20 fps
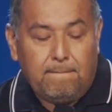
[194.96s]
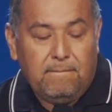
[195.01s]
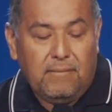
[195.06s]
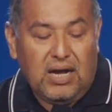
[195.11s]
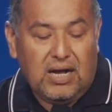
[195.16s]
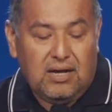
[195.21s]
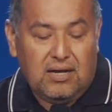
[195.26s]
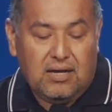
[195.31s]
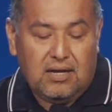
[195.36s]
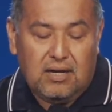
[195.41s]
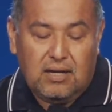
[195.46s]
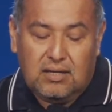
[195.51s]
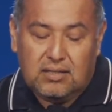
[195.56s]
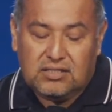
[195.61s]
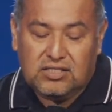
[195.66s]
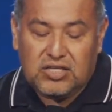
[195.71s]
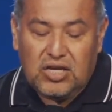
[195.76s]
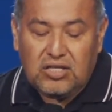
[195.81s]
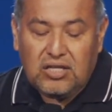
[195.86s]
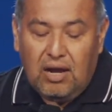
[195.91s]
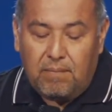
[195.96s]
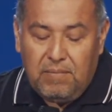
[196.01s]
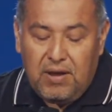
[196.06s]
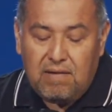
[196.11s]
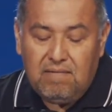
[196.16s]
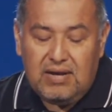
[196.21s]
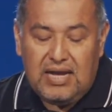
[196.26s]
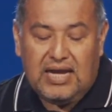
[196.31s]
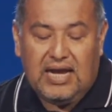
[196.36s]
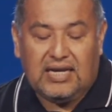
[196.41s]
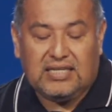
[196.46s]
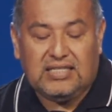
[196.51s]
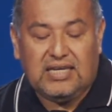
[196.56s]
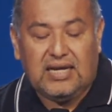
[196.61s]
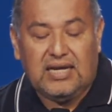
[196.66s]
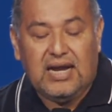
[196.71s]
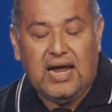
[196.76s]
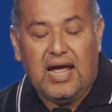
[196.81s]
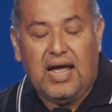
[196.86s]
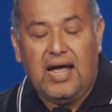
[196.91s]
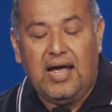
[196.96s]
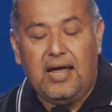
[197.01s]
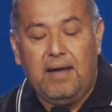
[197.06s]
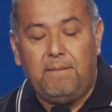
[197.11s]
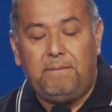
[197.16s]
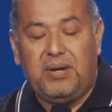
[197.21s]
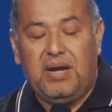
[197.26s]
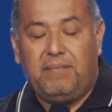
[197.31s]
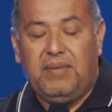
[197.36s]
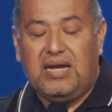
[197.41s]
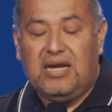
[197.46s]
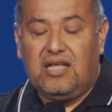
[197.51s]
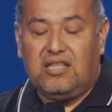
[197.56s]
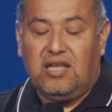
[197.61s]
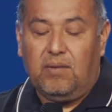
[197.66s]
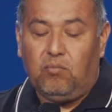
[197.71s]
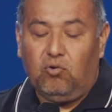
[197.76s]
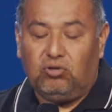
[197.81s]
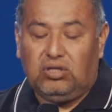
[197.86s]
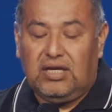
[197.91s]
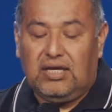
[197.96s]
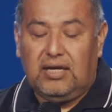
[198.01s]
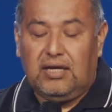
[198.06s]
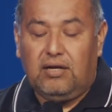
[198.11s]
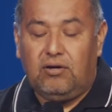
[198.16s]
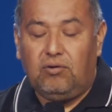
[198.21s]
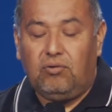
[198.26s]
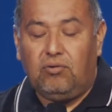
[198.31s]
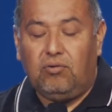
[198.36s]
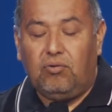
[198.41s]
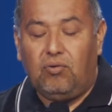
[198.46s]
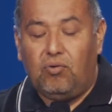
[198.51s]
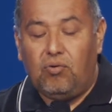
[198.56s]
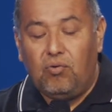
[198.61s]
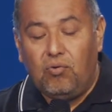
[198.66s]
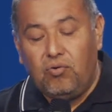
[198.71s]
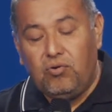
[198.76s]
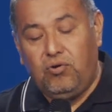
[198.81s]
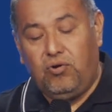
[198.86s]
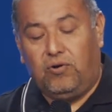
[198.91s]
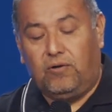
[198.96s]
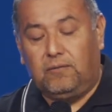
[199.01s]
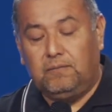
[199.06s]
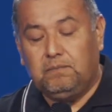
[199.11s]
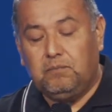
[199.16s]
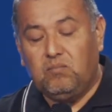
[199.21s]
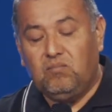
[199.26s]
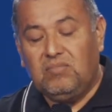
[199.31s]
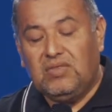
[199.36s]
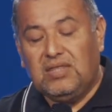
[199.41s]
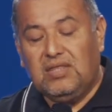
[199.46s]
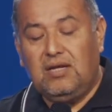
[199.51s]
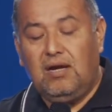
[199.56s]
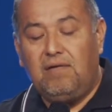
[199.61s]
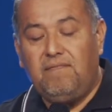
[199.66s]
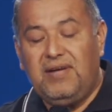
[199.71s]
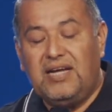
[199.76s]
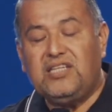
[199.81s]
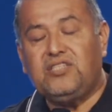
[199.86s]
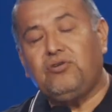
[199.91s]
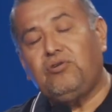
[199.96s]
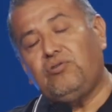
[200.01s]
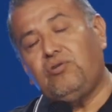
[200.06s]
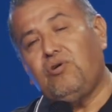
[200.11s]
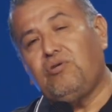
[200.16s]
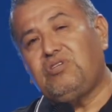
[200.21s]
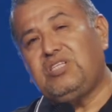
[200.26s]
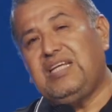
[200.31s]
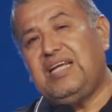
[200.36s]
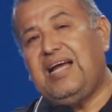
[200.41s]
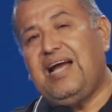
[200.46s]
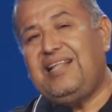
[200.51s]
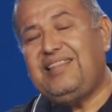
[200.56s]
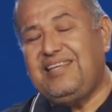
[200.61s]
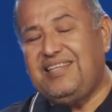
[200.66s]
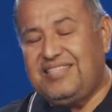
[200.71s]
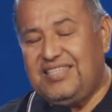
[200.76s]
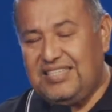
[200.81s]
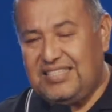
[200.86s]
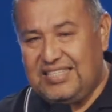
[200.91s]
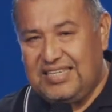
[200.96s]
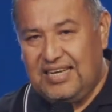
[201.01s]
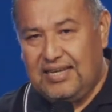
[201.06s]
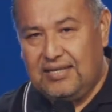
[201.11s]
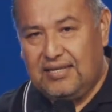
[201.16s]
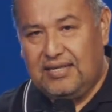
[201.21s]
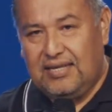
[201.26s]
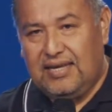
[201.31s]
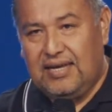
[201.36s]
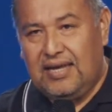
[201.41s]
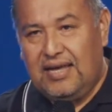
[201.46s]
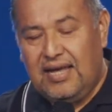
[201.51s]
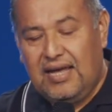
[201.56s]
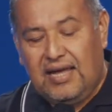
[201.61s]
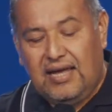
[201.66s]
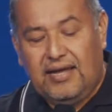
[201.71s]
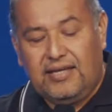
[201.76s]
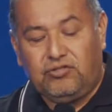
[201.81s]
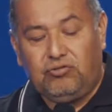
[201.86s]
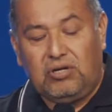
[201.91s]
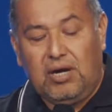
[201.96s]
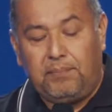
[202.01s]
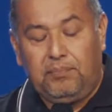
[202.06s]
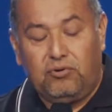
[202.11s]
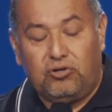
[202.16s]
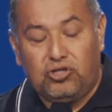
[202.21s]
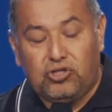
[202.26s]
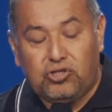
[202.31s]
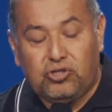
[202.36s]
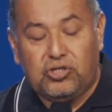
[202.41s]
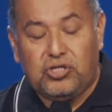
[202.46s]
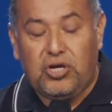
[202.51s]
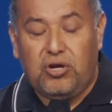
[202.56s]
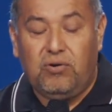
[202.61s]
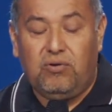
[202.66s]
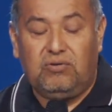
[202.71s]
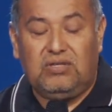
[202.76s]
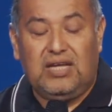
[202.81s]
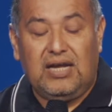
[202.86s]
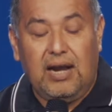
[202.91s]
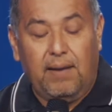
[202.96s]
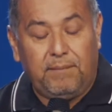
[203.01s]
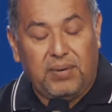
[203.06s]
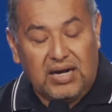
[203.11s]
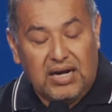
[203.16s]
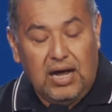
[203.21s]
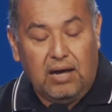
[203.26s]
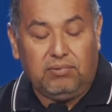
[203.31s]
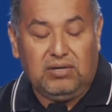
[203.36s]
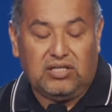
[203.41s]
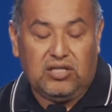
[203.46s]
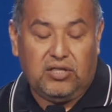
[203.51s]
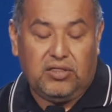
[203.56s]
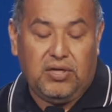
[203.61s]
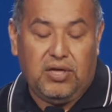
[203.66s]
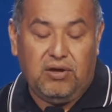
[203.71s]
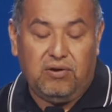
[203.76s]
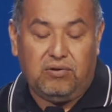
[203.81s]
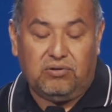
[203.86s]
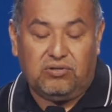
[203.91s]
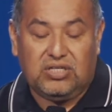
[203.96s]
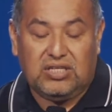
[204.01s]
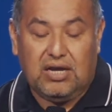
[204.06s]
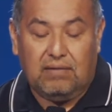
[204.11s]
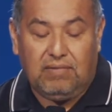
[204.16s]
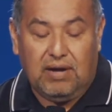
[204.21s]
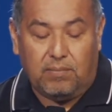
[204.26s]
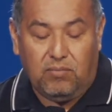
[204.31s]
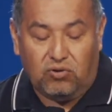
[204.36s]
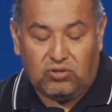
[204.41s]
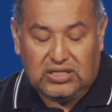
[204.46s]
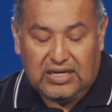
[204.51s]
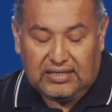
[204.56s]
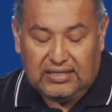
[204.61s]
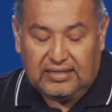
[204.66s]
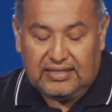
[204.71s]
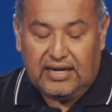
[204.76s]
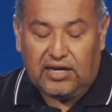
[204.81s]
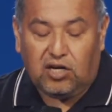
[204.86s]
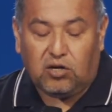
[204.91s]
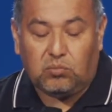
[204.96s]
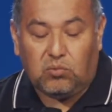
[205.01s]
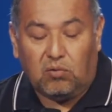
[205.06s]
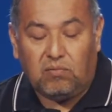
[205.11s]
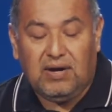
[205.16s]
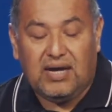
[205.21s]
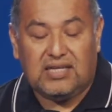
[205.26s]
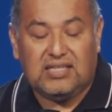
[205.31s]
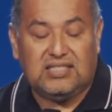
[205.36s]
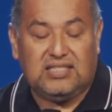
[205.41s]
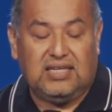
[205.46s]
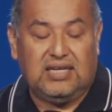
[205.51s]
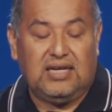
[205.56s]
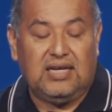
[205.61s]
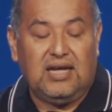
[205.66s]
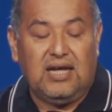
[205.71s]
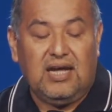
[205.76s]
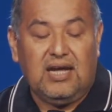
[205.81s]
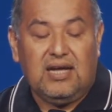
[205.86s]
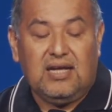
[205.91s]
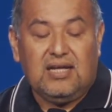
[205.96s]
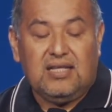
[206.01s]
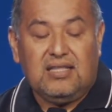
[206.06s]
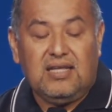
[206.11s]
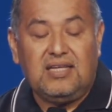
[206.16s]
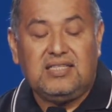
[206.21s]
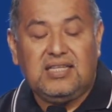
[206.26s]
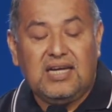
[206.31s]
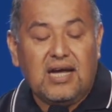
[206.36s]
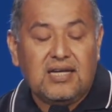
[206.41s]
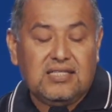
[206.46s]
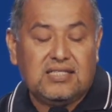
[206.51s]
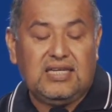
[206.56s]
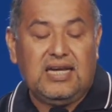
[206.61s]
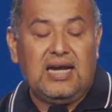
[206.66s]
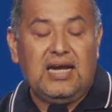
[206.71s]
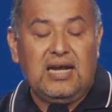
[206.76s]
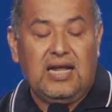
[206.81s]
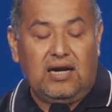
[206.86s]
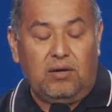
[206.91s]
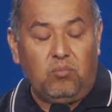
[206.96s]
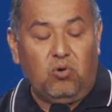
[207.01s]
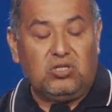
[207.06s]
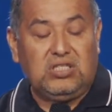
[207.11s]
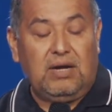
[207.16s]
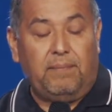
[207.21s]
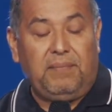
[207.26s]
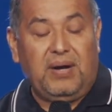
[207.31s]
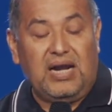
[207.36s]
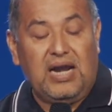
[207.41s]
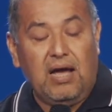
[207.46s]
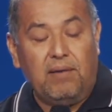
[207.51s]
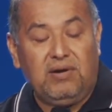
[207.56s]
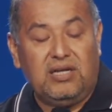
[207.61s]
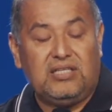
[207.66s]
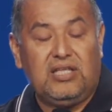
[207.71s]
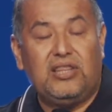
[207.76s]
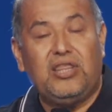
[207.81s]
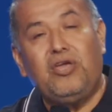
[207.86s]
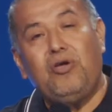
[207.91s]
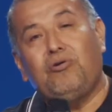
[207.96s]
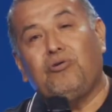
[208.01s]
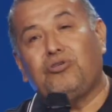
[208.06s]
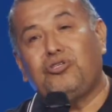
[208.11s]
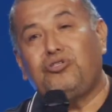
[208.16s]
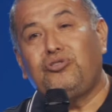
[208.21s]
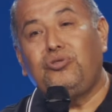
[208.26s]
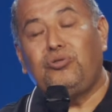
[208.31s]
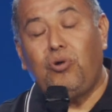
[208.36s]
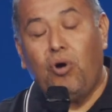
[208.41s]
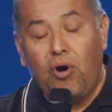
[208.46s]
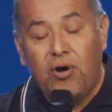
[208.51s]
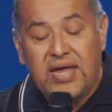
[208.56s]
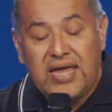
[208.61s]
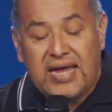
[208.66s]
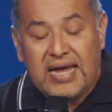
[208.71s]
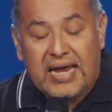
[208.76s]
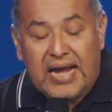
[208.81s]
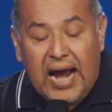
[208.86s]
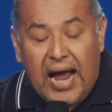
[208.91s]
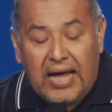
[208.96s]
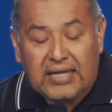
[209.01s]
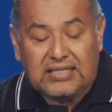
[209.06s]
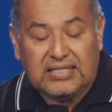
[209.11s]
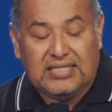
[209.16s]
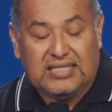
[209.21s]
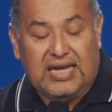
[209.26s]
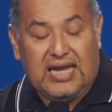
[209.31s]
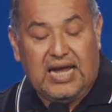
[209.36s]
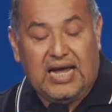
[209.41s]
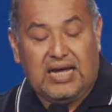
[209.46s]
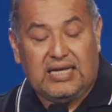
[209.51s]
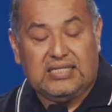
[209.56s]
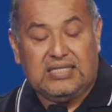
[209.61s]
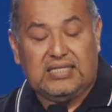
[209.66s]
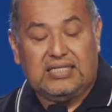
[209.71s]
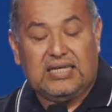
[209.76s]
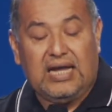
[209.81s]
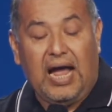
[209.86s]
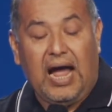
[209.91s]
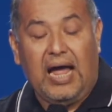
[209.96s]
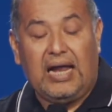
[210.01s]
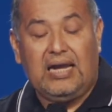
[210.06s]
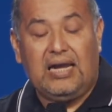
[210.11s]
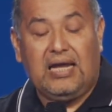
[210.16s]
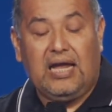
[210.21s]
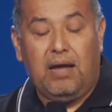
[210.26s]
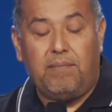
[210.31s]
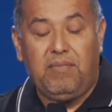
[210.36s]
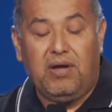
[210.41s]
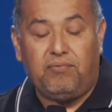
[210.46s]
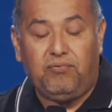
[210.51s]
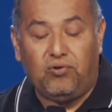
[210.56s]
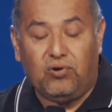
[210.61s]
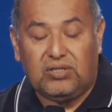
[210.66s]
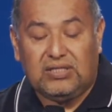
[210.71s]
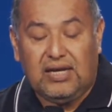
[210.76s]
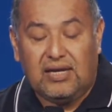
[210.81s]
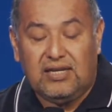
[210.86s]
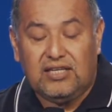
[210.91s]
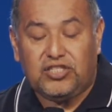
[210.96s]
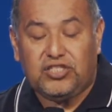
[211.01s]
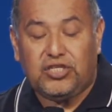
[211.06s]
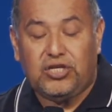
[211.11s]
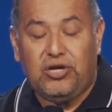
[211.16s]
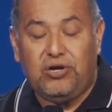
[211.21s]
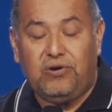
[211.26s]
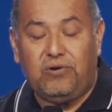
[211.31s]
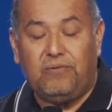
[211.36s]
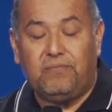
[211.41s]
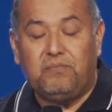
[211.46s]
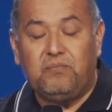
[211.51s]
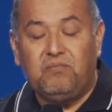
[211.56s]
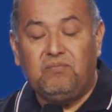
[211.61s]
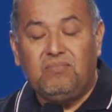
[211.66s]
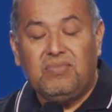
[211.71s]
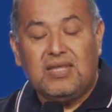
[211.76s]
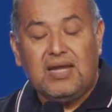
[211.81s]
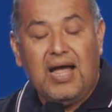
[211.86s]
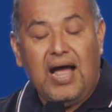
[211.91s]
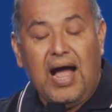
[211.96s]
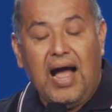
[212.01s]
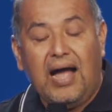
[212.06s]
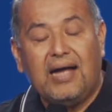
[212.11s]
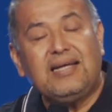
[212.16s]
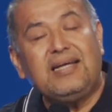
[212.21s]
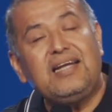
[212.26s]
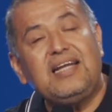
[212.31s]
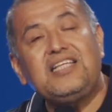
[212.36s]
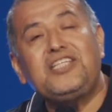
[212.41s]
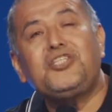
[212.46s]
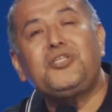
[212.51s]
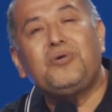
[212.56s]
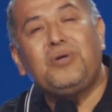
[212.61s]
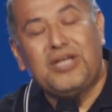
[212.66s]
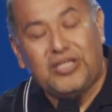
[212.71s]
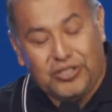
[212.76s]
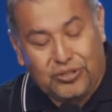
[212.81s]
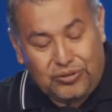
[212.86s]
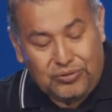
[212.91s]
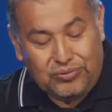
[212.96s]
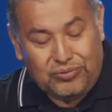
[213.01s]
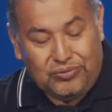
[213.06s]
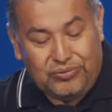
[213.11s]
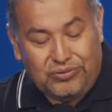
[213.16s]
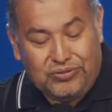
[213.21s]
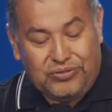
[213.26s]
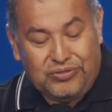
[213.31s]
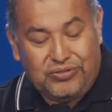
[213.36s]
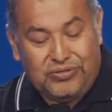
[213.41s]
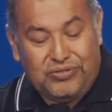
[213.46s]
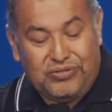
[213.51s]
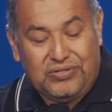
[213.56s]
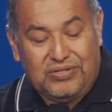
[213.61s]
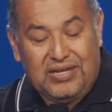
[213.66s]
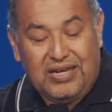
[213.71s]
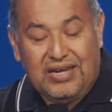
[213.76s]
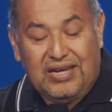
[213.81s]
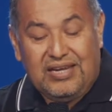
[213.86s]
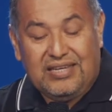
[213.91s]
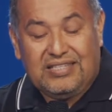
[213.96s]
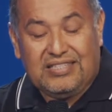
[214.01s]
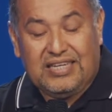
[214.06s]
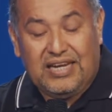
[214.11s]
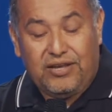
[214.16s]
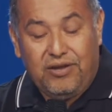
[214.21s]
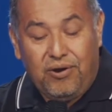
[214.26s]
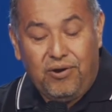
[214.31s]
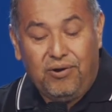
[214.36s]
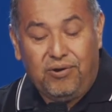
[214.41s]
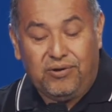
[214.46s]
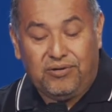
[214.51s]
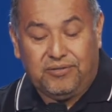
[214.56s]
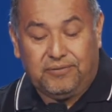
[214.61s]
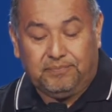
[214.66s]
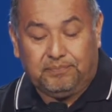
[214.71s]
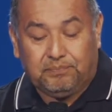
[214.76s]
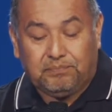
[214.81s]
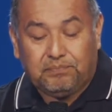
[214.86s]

ah, cita bíblica será en 1 Timoteo 1, del verso 12 al 17 es una porción de la palabra de Dios que vamos a tener como base. Dice así la hermosa palabra de Dios, doy gracias al que me fortaleció, a Cristo Jesús, Señor,